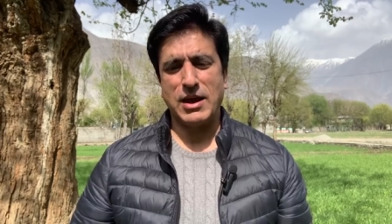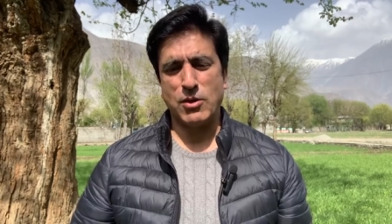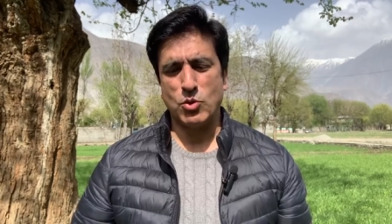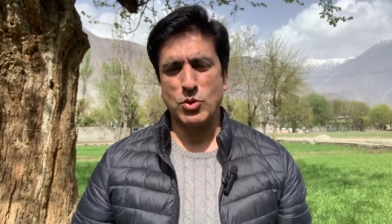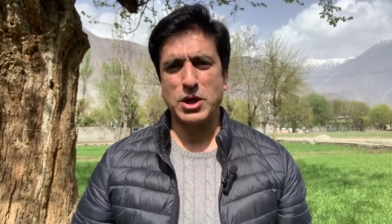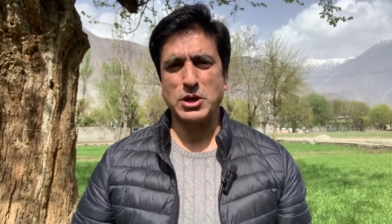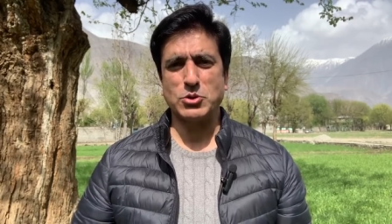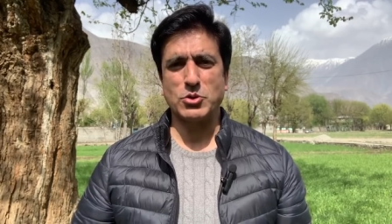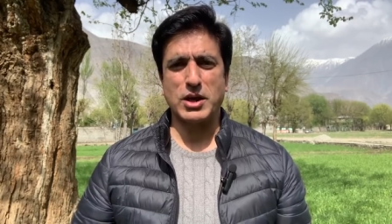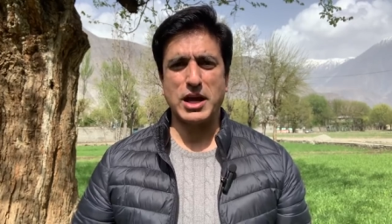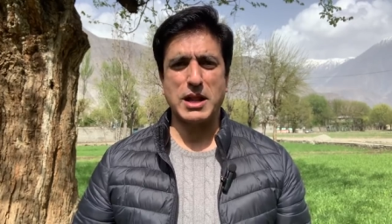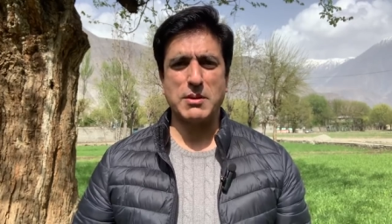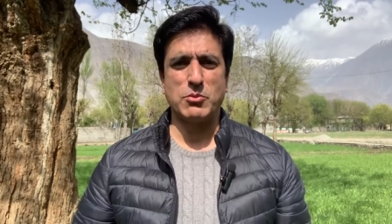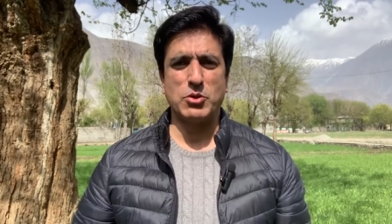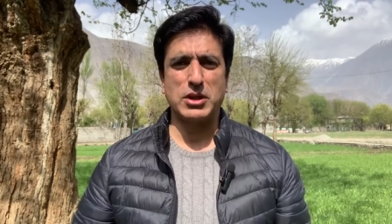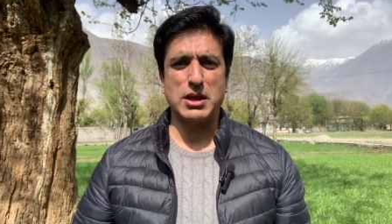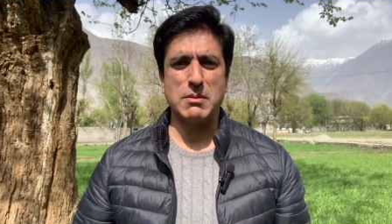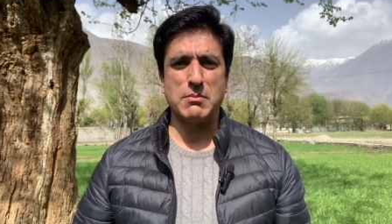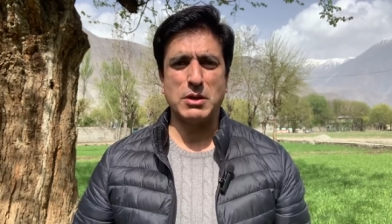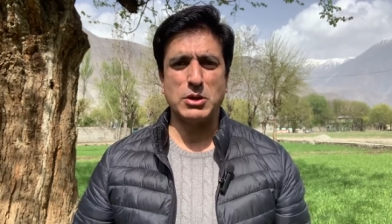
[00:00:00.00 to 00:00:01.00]
होंगे तो गैर
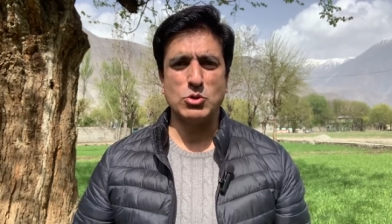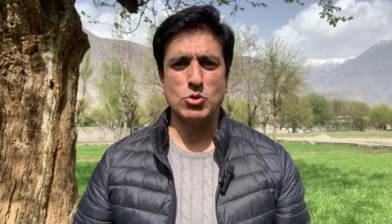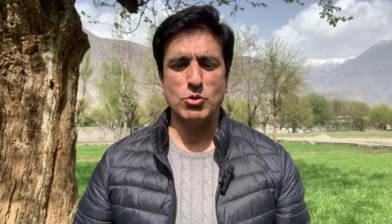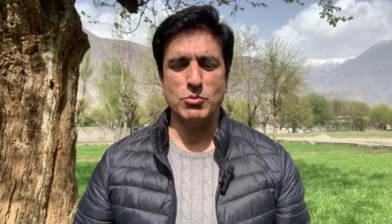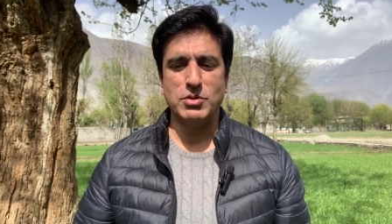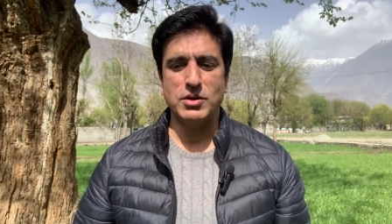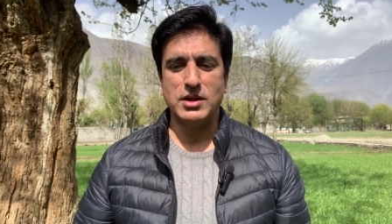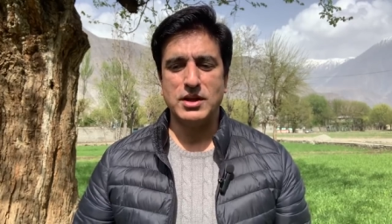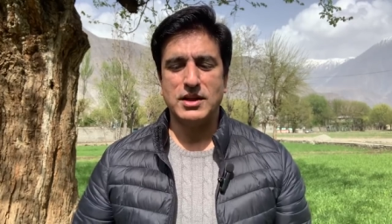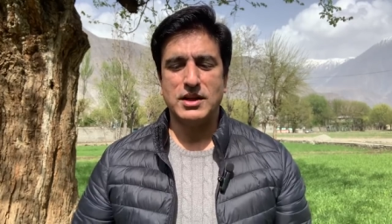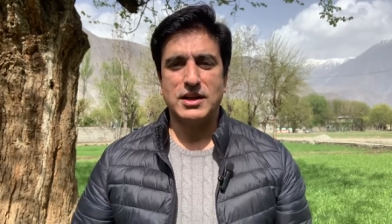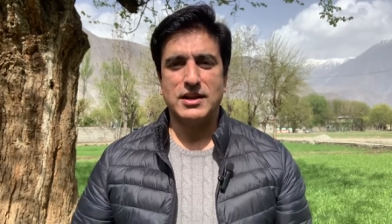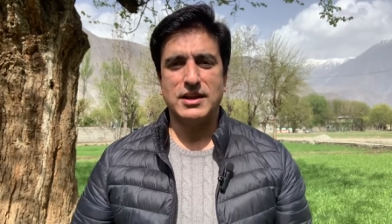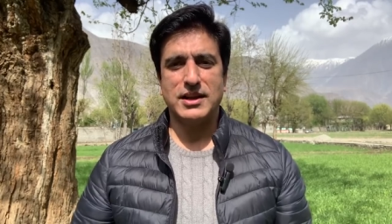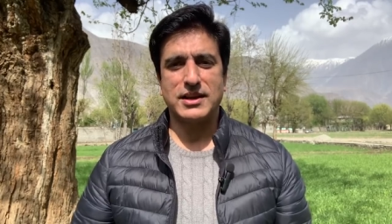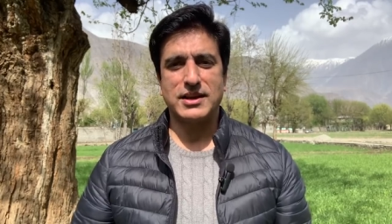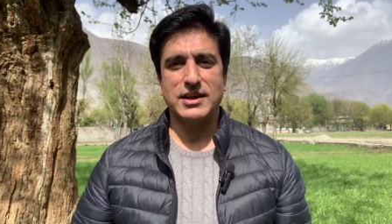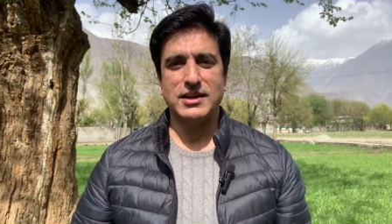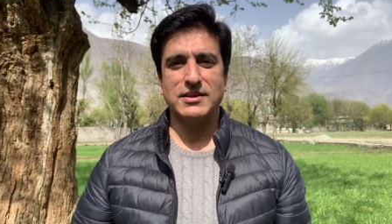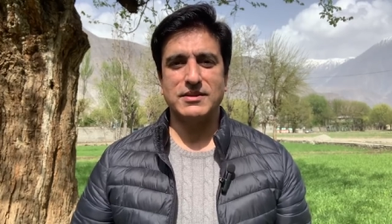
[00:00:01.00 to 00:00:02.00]
मुल्की मंदूब
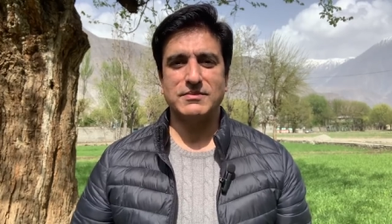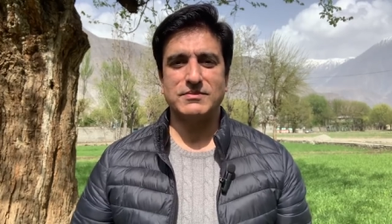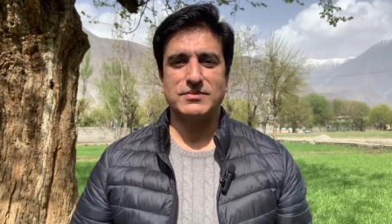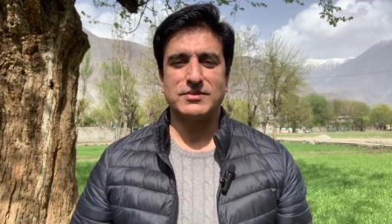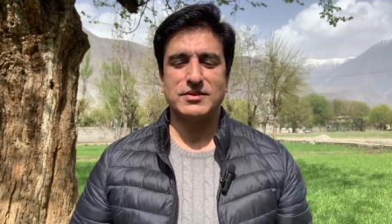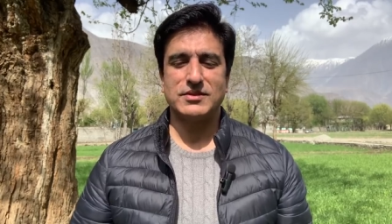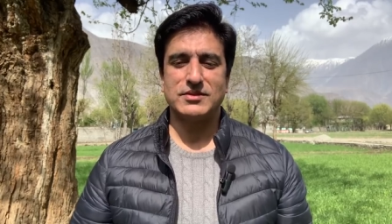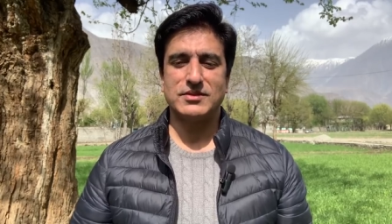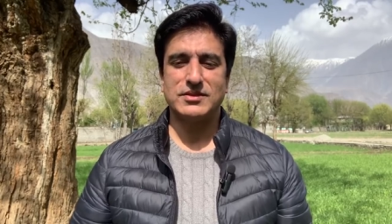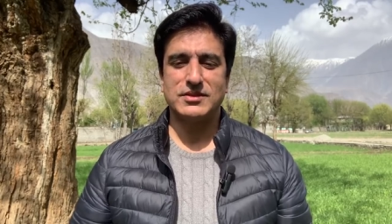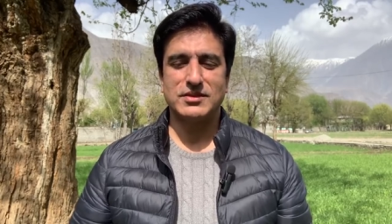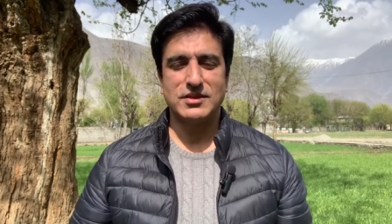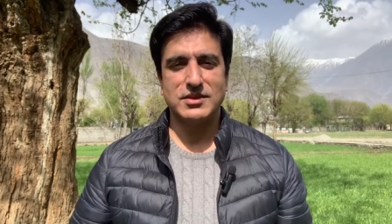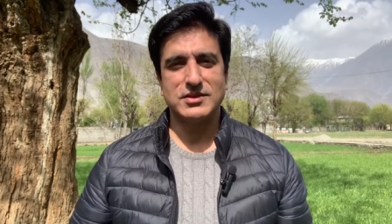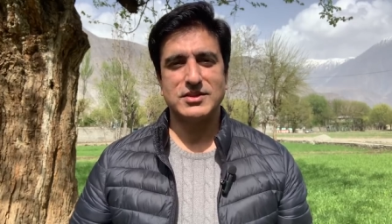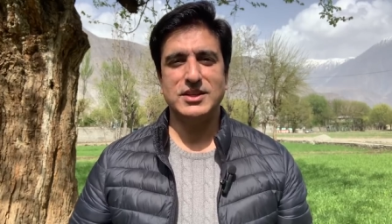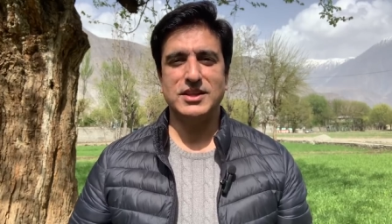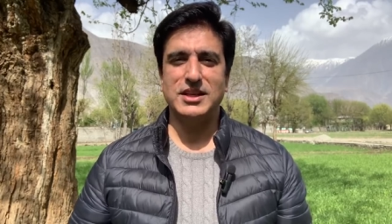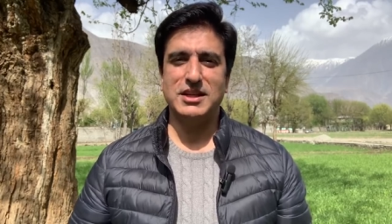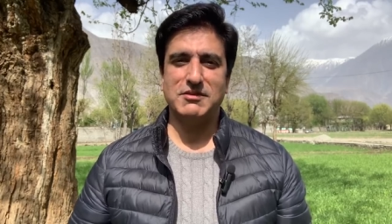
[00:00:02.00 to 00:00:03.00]
लेकिन
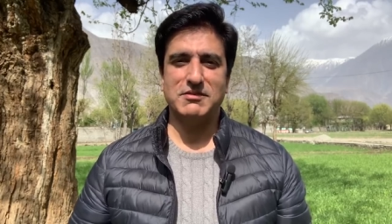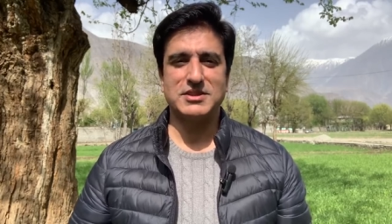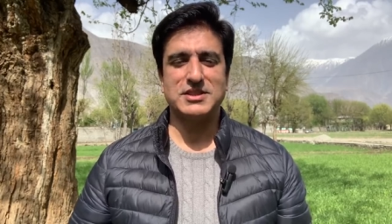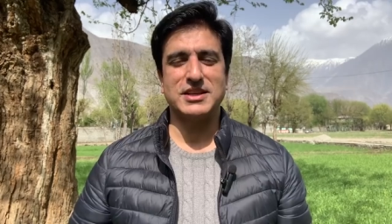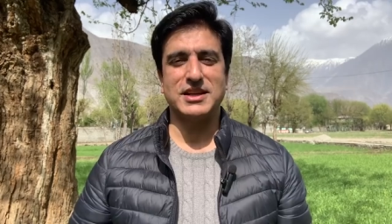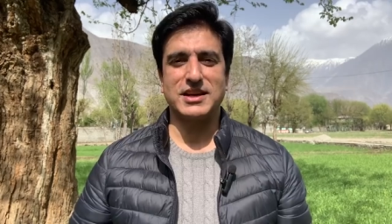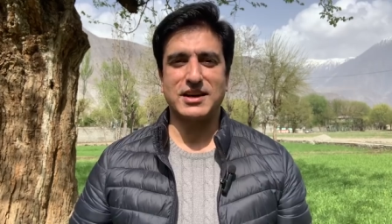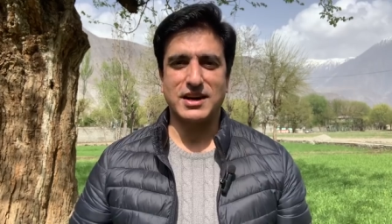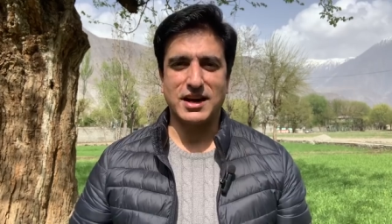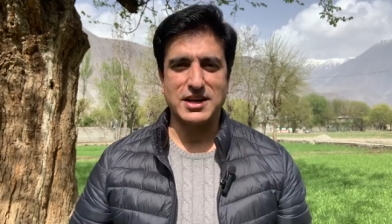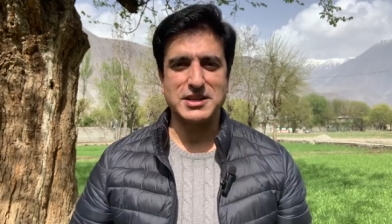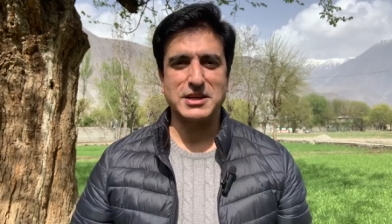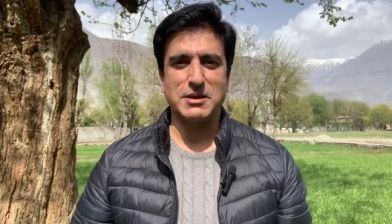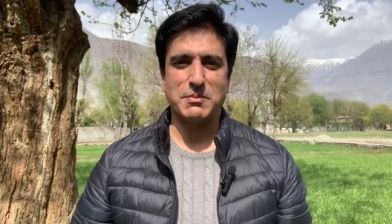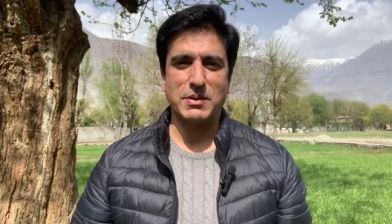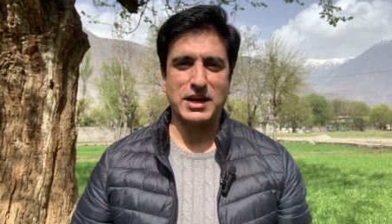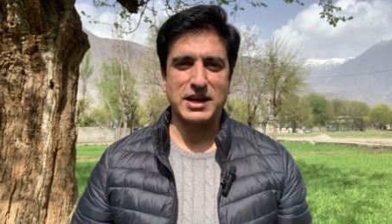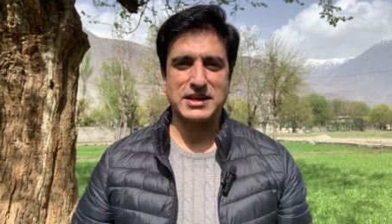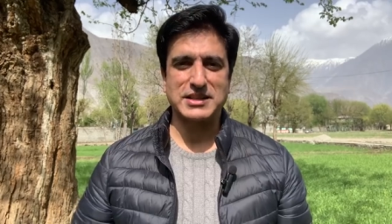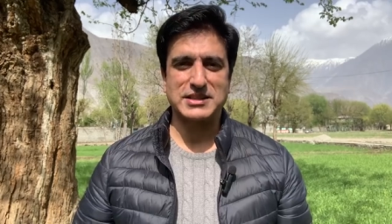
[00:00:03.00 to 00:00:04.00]
चीनी वजीर खारजा
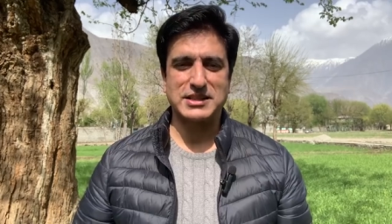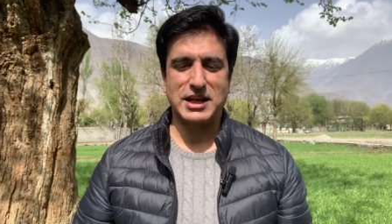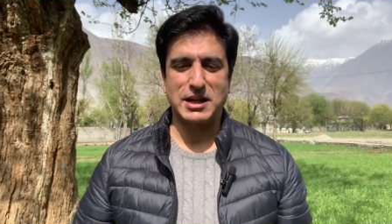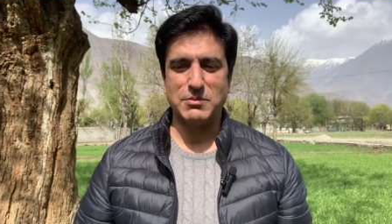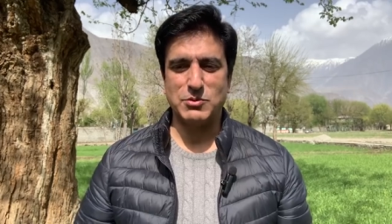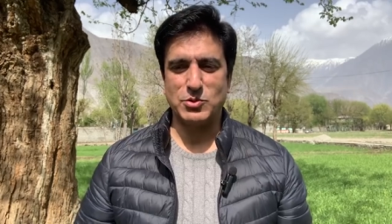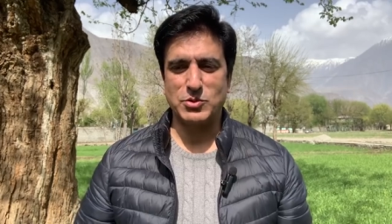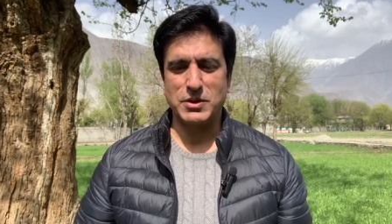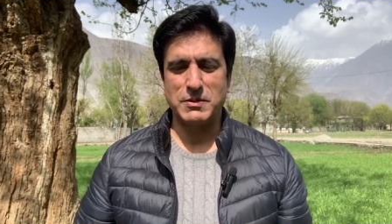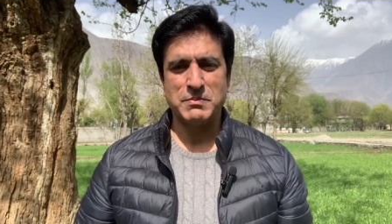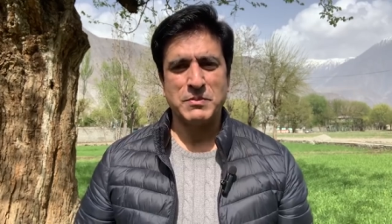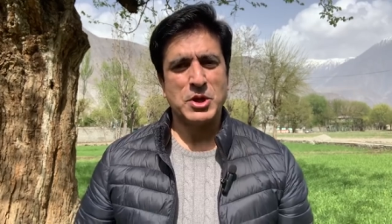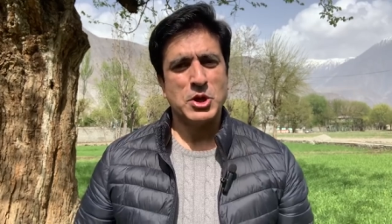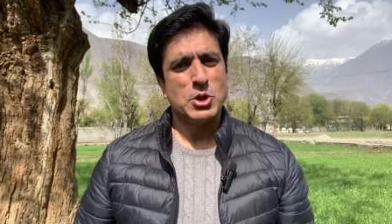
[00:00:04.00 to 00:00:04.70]
पाकिस्तान में